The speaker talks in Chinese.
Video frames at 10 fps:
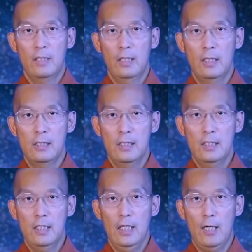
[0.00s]
嗯，这
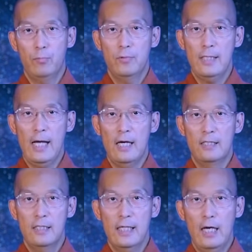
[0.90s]
些老菩萨，
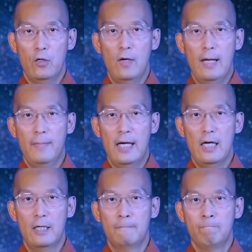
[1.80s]
这些阿公阿妈
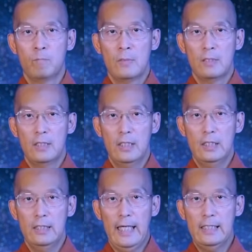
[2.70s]
哈，这
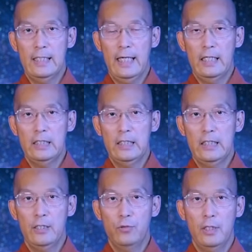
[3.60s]
个加起来七
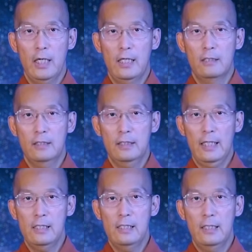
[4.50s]
千岁哈，
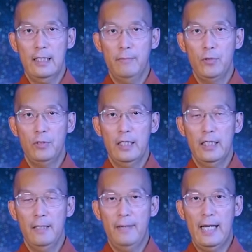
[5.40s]
但是呢，他们居然
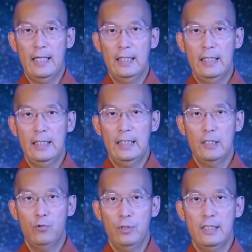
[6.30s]
可以把一
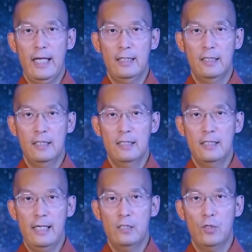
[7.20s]
个最长的
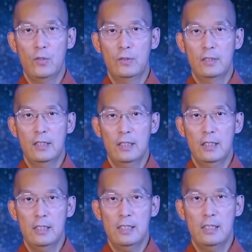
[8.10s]
赞颂的
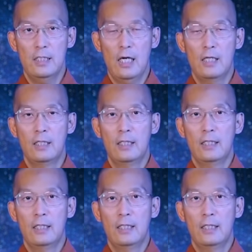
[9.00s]
歌词啊，